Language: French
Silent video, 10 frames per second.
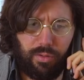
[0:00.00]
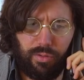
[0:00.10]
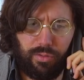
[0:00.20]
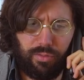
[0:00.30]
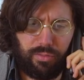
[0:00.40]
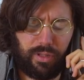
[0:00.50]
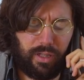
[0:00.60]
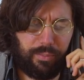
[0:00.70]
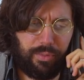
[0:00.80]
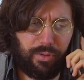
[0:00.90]
Euh, non, quel
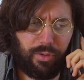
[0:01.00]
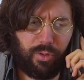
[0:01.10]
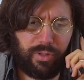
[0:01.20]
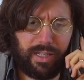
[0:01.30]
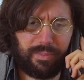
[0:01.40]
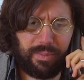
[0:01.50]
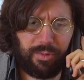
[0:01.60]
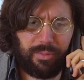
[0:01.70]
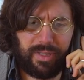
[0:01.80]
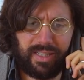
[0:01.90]
rapport Non, non, il y a un petit
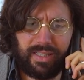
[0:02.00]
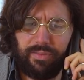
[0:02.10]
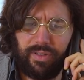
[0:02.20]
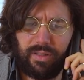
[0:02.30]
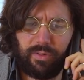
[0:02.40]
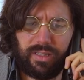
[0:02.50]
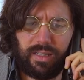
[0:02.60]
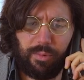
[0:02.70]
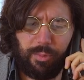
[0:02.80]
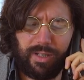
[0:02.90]
peu d'administratif. Hein. On
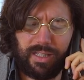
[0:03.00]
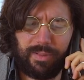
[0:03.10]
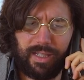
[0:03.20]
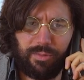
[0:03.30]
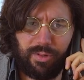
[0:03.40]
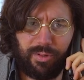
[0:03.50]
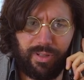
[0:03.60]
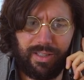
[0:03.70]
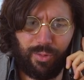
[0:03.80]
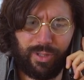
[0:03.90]
distribue pas de l'aspirine, monsieur.
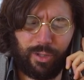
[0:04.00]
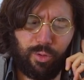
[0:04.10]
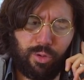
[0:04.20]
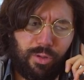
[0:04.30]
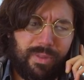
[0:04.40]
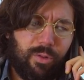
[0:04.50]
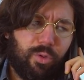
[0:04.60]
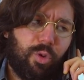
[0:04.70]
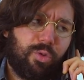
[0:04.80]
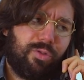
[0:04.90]
Hein. On a que 200 millions
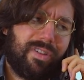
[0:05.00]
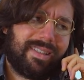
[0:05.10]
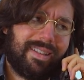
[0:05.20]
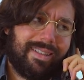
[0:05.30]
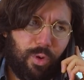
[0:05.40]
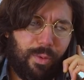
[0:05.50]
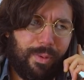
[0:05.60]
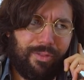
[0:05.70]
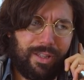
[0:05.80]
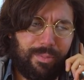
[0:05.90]
de doses du vaccin, donc on peut
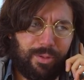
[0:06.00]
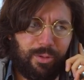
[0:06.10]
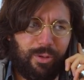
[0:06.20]
pas faire n'importe